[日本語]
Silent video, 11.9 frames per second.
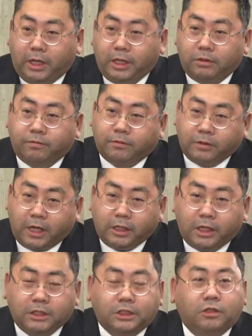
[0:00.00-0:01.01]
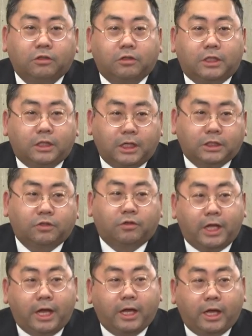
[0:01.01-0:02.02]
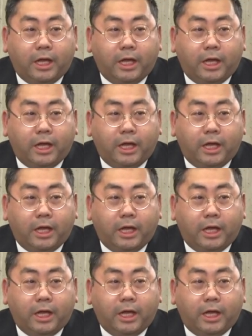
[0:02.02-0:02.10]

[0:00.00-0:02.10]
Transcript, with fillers: え復元建築ですので、